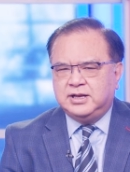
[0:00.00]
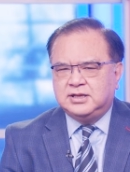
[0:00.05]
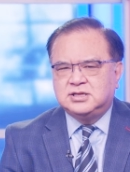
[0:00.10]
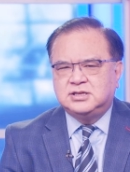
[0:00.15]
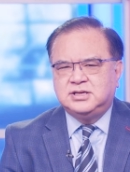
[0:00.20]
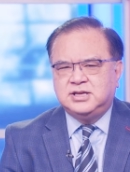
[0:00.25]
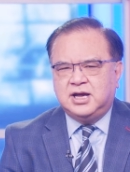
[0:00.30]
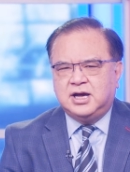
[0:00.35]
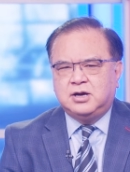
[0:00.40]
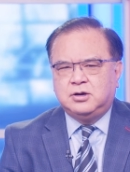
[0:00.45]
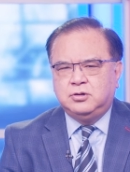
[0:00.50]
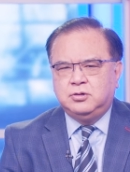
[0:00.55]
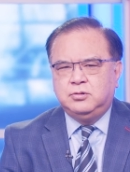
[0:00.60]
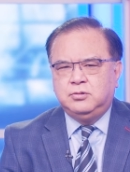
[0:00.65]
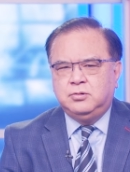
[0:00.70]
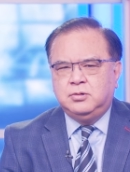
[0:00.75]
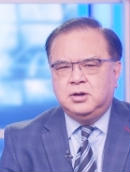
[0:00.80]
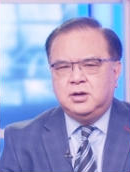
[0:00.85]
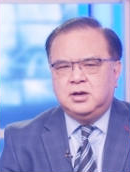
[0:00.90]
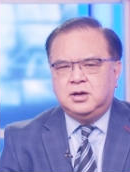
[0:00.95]

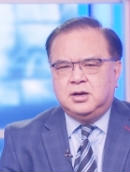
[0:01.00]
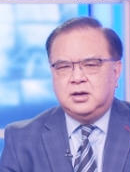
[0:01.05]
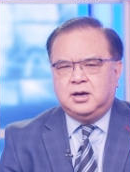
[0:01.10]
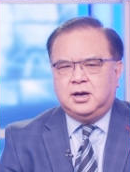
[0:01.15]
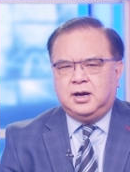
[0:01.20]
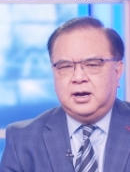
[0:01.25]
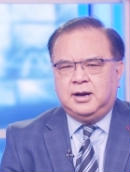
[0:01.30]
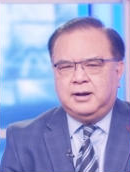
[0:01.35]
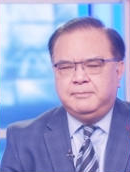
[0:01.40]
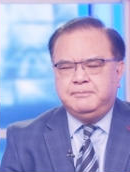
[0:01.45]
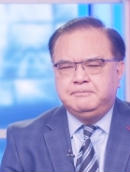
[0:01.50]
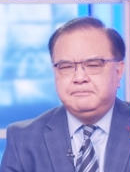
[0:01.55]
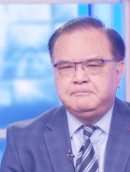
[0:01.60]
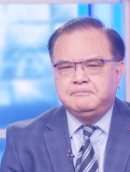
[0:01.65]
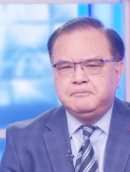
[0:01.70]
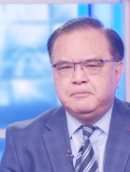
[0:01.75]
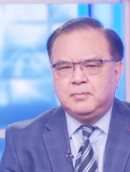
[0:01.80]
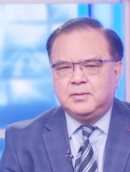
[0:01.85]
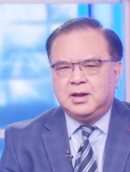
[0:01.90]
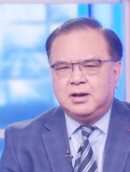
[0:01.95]
netanyahu uh,
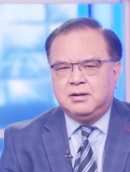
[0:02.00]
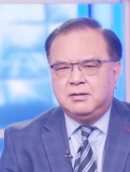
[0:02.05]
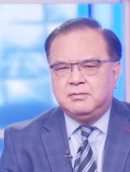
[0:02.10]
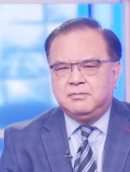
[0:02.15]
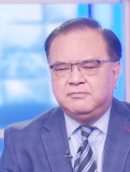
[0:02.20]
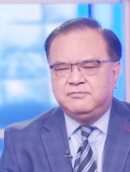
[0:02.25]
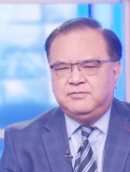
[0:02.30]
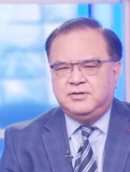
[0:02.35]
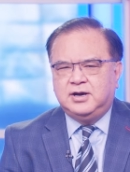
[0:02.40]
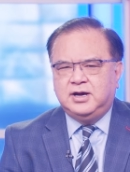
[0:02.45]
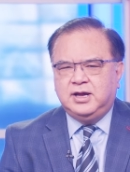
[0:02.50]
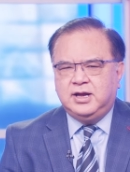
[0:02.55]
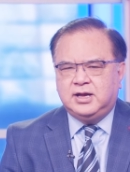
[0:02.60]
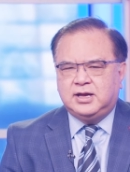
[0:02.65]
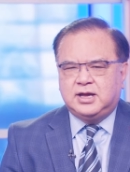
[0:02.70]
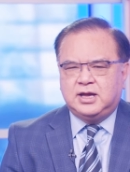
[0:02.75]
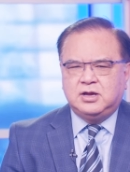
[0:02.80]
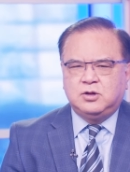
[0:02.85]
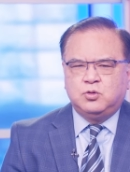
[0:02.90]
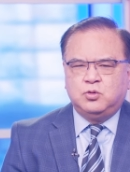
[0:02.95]
với
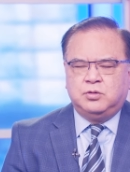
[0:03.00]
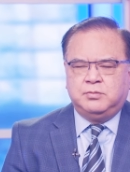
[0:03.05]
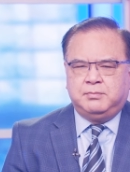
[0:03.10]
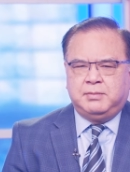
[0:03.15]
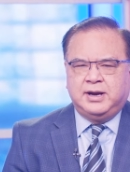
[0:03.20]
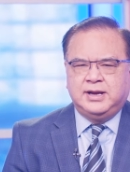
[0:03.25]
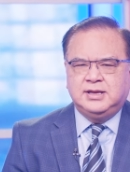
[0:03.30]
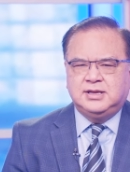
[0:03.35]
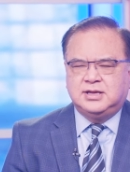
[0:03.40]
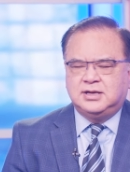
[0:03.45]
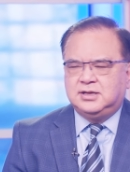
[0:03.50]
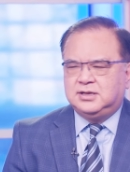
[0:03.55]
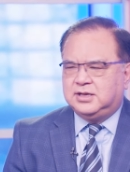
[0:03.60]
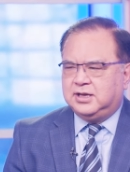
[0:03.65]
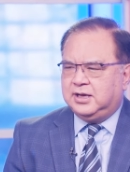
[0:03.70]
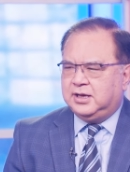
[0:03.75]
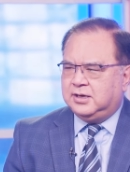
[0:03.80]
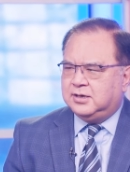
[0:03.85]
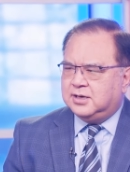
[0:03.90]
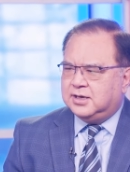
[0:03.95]
cái nguồn máy chính
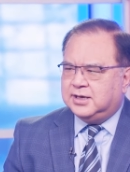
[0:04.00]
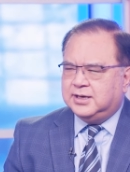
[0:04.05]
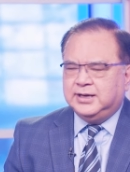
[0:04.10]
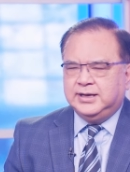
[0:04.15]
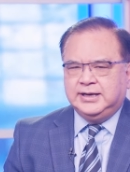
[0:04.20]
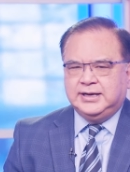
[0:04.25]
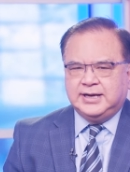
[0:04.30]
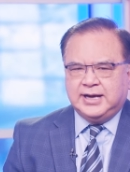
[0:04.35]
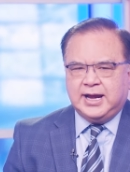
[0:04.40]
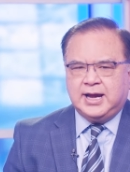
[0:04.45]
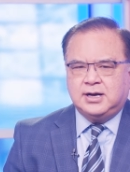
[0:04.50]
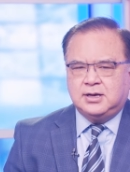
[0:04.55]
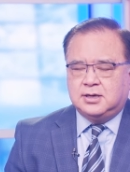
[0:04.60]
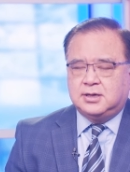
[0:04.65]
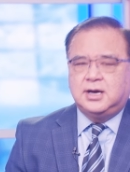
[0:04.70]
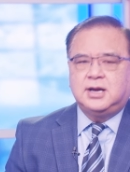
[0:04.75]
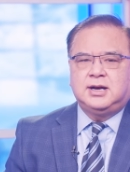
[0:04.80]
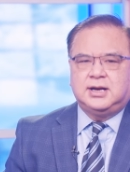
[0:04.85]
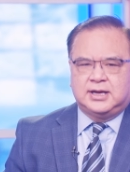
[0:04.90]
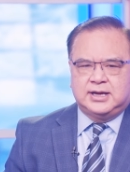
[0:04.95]
trị nó hơi khác nó
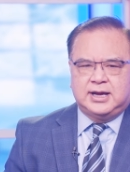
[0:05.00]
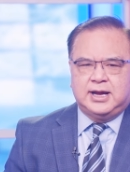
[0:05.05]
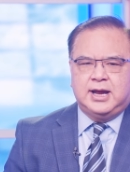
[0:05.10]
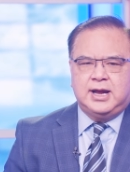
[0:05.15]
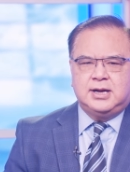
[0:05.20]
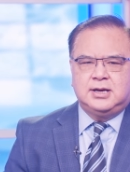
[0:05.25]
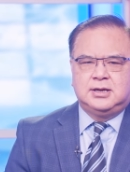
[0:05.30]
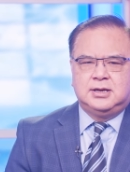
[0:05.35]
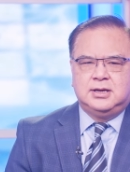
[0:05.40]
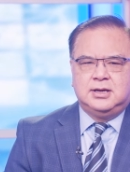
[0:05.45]
rất là khác